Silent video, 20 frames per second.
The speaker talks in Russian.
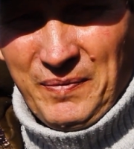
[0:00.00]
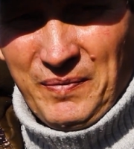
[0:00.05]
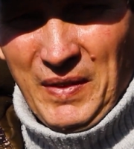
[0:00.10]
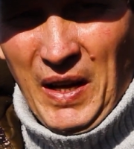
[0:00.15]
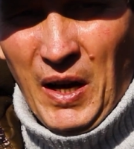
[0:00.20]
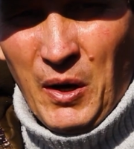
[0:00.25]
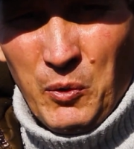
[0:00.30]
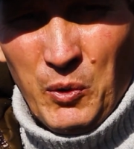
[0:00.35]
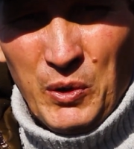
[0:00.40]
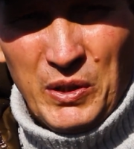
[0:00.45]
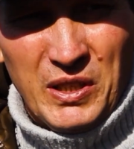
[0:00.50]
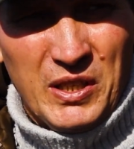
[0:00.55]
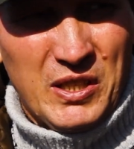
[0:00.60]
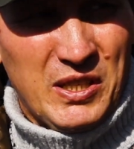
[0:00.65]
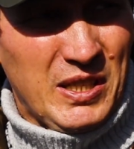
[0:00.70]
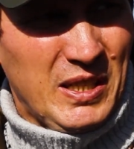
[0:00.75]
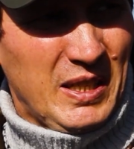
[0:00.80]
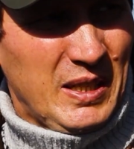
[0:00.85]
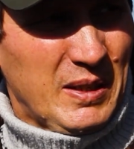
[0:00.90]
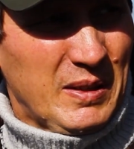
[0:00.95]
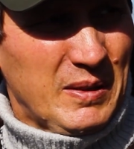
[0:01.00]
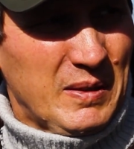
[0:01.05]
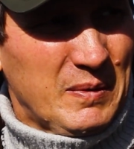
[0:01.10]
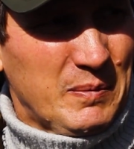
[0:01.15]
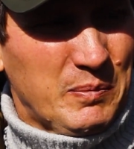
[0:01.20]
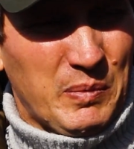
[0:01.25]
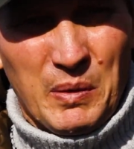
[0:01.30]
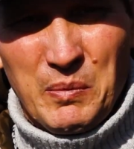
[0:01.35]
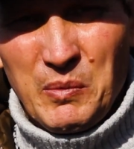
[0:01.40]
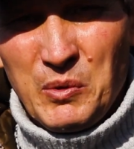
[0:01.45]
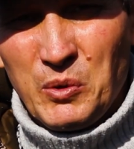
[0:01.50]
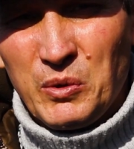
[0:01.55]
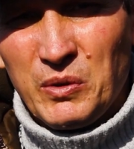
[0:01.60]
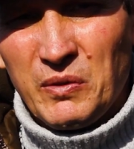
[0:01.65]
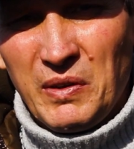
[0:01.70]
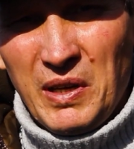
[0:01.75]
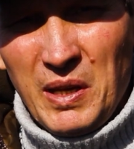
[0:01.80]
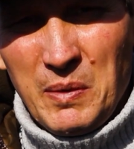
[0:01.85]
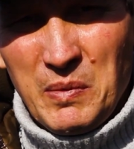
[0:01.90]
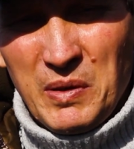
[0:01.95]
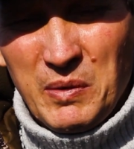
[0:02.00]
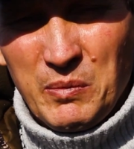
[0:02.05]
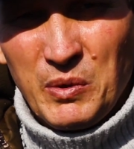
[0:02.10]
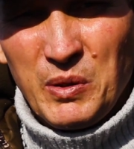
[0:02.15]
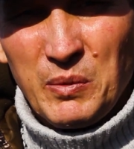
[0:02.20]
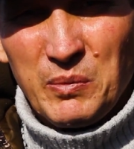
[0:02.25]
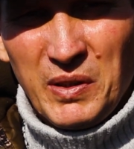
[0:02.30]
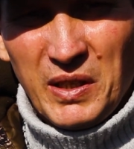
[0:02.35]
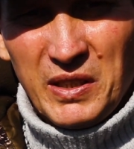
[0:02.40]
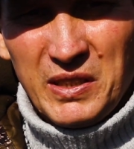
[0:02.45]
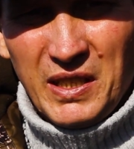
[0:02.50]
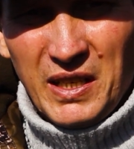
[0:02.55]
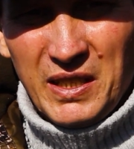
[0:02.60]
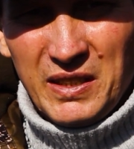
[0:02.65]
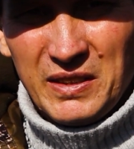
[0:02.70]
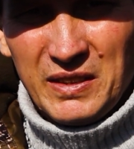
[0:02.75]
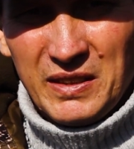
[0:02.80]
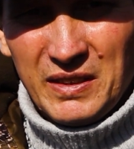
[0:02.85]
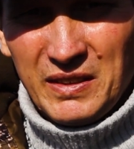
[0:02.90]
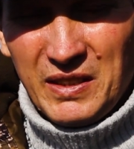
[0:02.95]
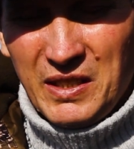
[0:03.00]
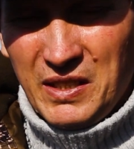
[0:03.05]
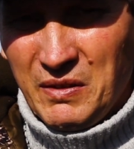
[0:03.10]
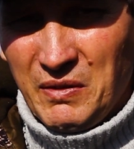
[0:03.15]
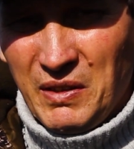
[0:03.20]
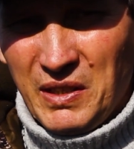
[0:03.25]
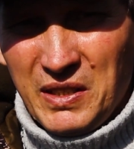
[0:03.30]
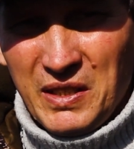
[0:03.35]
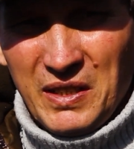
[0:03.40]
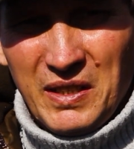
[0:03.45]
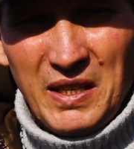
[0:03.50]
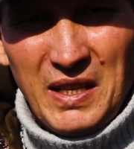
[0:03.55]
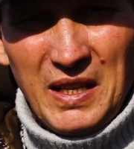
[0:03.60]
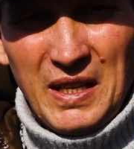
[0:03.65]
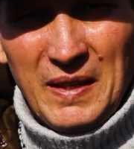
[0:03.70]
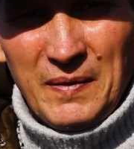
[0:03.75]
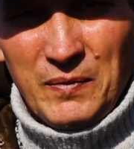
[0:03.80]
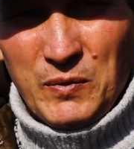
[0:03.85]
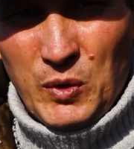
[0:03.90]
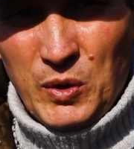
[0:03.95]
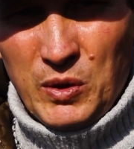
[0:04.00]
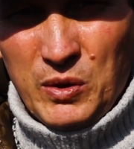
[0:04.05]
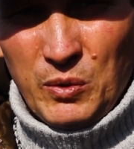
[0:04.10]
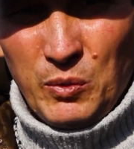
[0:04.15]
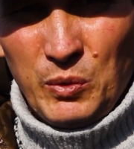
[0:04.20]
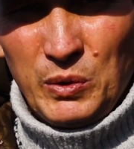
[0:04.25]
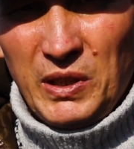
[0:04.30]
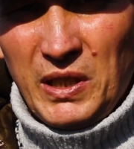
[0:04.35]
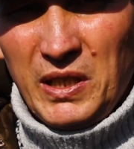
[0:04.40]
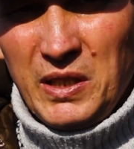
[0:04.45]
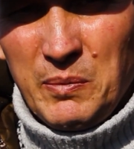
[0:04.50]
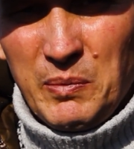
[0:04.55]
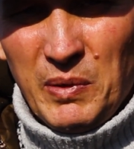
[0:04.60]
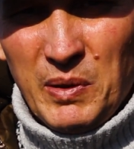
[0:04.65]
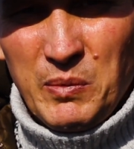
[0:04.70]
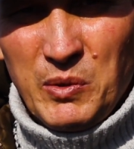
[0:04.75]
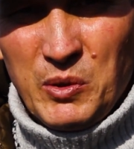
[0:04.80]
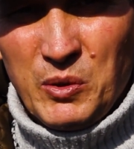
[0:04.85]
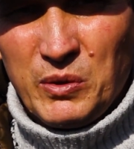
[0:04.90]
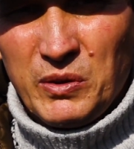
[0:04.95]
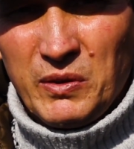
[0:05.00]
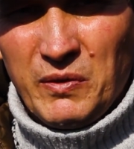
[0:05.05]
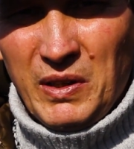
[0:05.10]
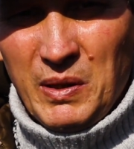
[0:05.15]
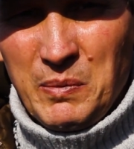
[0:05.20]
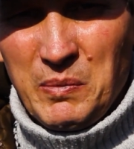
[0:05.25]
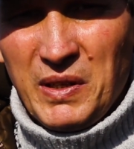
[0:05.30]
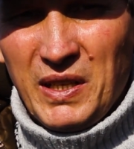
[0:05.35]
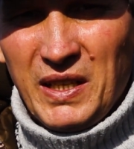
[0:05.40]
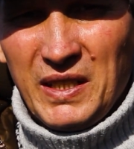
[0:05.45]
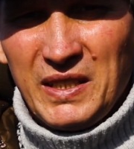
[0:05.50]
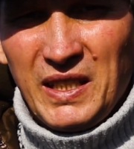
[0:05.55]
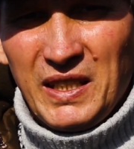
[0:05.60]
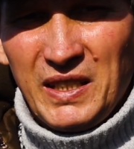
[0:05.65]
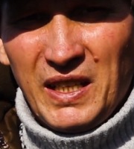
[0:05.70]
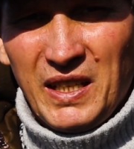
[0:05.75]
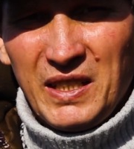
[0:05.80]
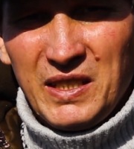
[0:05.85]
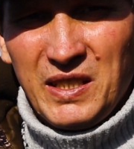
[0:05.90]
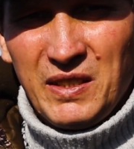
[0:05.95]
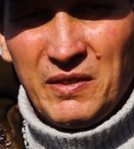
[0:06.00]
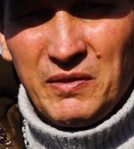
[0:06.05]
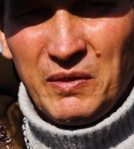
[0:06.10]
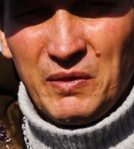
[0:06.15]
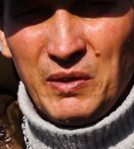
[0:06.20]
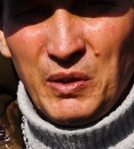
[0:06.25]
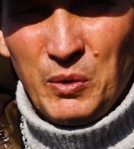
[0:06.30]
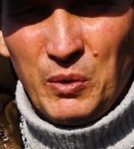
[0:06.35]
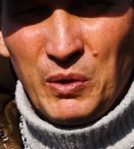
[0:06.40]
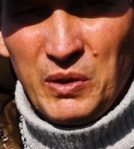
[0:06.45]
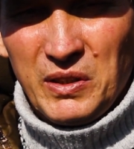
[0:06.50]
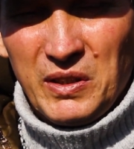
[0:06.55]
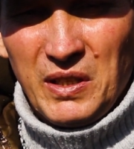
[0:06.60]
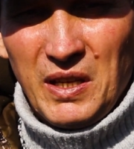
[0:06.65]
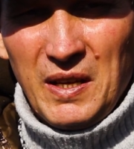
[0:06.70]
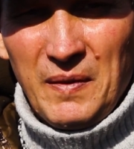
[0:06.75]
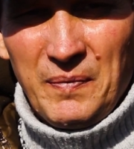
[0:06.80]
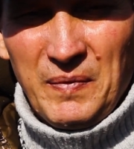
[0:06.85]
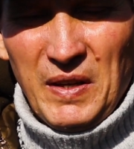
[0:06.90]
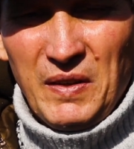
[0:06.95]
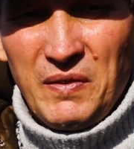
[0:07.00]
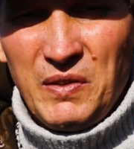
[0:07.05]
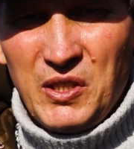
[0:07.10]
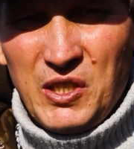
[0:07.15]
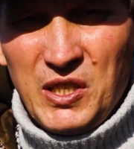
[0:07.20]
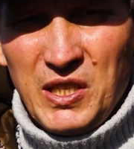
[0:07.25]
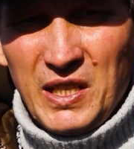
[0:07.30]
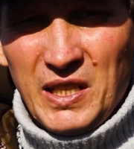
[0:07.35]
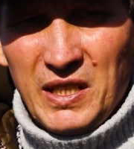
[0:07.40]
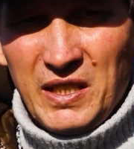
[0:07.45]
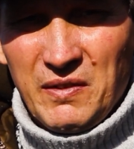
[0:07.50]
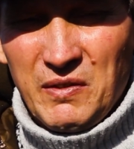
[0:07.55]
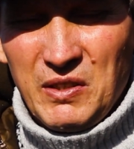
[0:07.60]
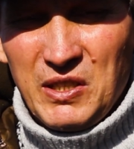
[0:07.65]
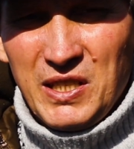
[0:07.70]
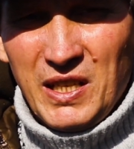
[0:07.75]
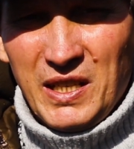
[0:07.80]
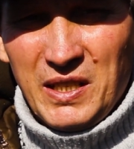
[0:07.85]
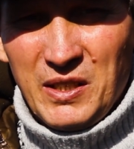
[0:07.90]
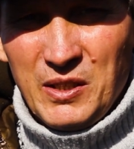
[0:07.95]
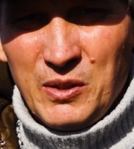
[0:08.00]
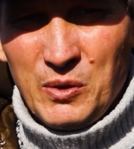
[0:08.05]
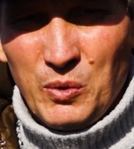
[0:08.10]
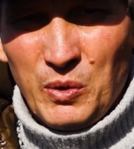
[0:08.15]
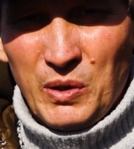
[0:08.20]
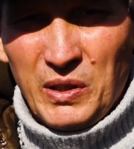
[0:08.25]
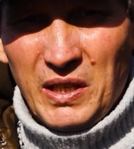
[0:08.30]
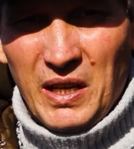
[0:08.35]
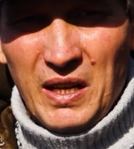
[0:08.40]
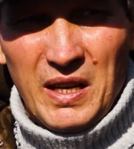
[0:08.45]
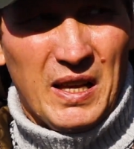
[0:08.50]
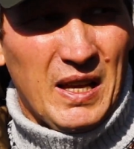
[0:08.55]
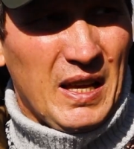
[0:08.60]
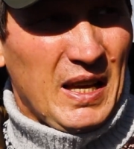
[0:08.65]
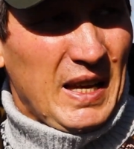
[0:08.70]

охотничьи промежуток времени, будем так называть их. То есть утренний промежуток времени, когда она активно выходит, и вечерний, вечерняя зорька.